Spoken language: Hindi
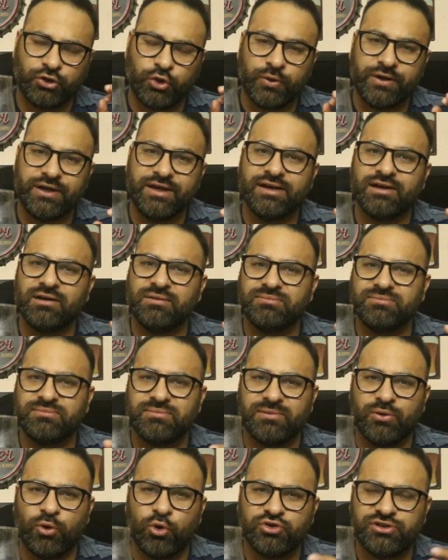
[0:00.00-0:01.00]
क्योंकि
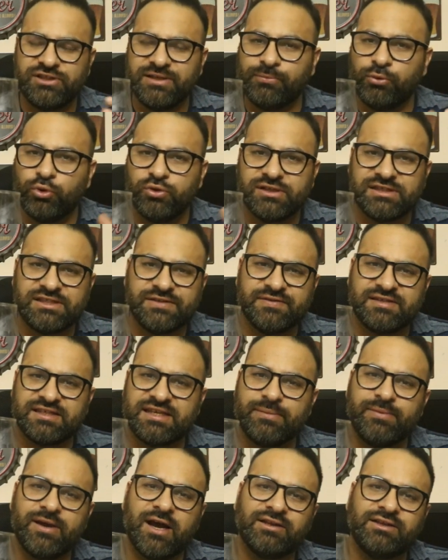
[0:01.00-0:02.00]
ओ सी ब्लू जैसी
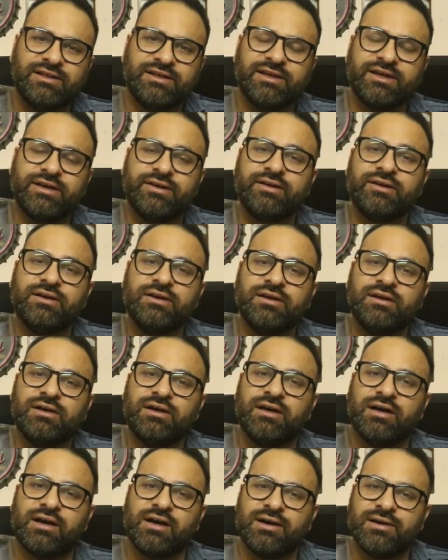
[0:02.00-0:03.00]
विस्की भी आती
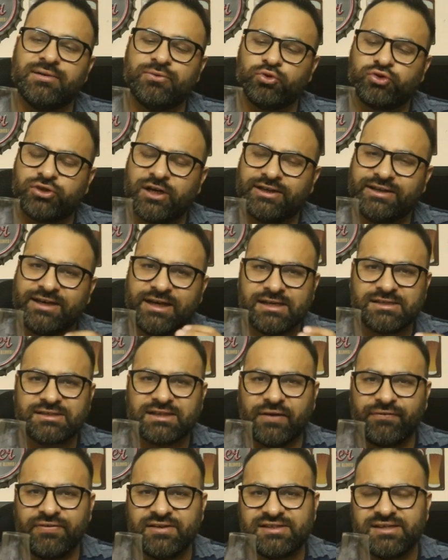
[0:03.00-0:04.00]
हैं उसका
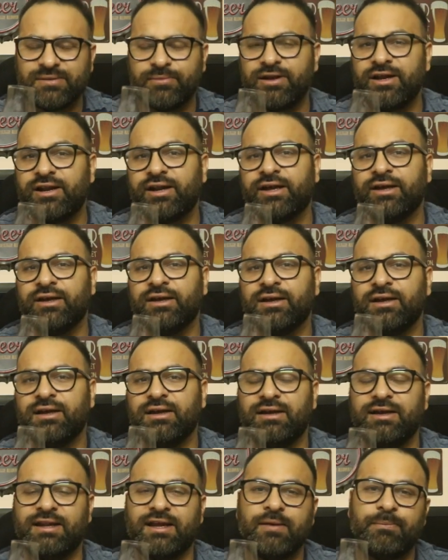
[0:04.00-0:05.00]
टेस्ट काफ़ी सिमिलर है
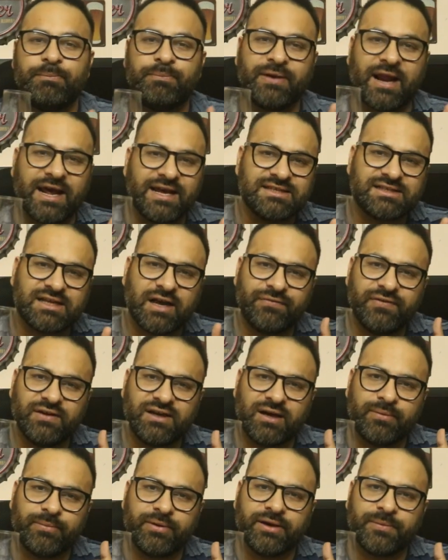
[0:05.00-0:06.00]
लेकिन प्राइस काफ़ी
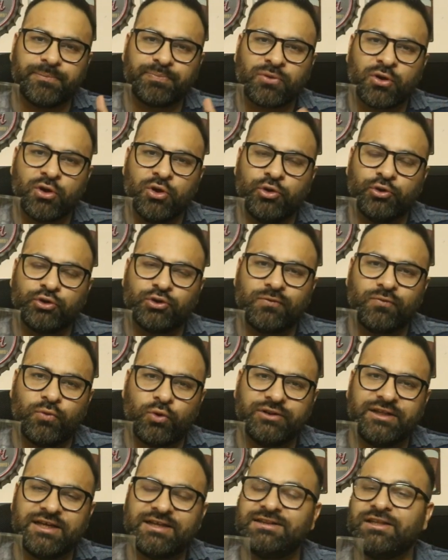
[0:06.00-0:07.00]
कम है तो
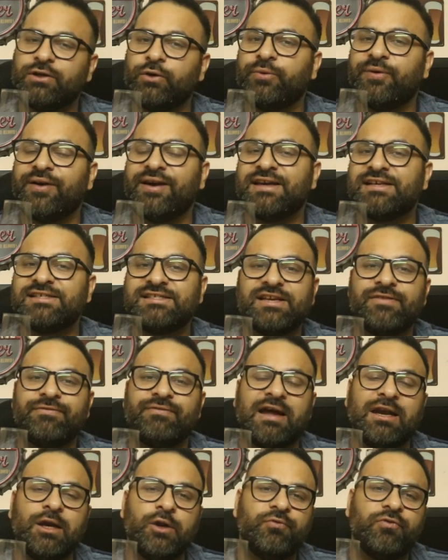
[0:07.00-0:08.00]
वो देखते हुए इसे
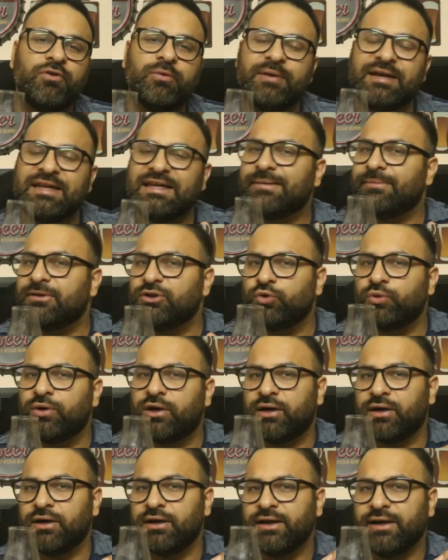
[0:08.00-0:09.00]
वैल्यू फॉर मनी की मैं
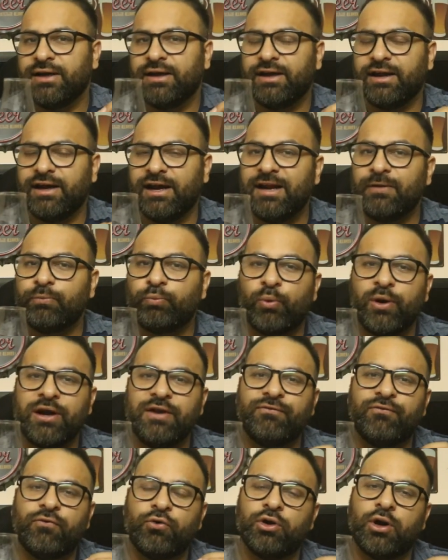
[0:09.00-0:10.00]
दूंगा
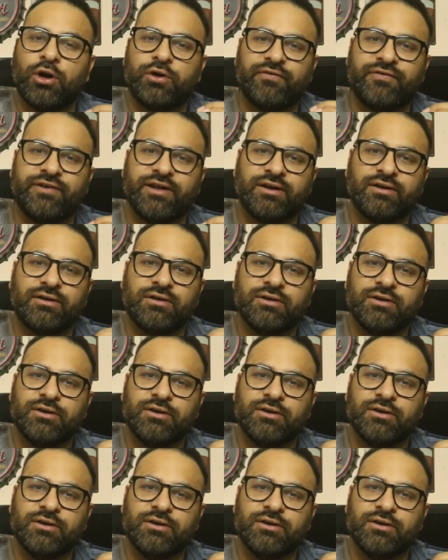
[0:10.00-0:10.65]
8.4 आउट ऑफ 10